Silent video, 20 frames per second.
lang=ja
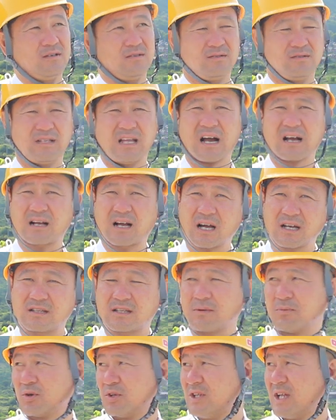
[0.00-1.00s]
うん、何回言っ
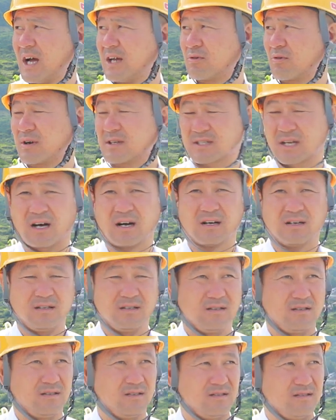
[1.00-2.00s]
てもいないとかさ
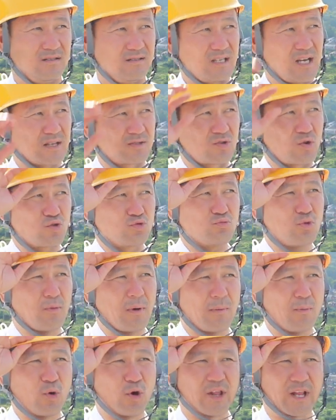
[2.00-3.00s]
約束も
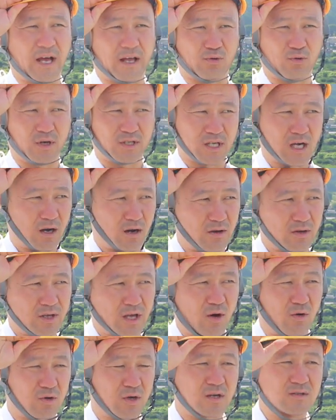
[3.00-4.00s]
守れないとかさい
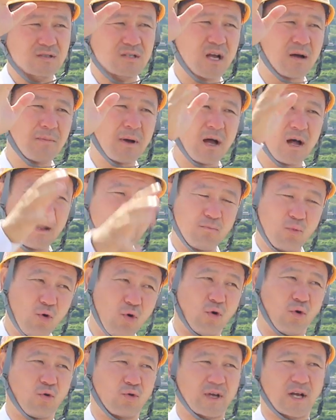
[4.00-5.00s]
やお客様
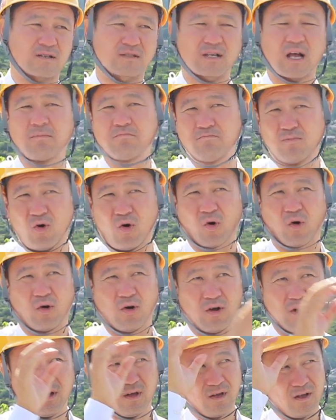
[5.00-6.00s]
もお客さんも、
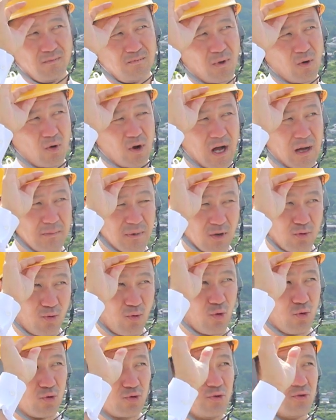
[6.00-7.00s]
まあ、これあんまり
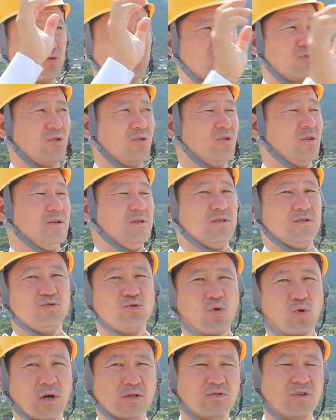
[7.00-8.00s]
こういうこと言うと
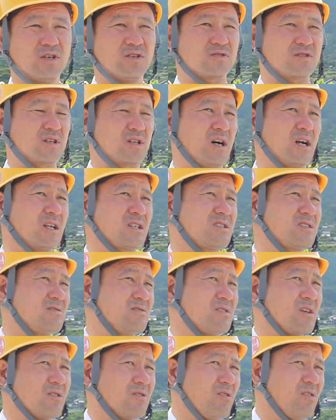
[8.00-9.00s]
農家店主であれき
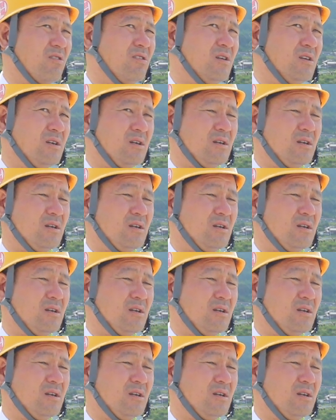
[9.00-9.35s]
ついけど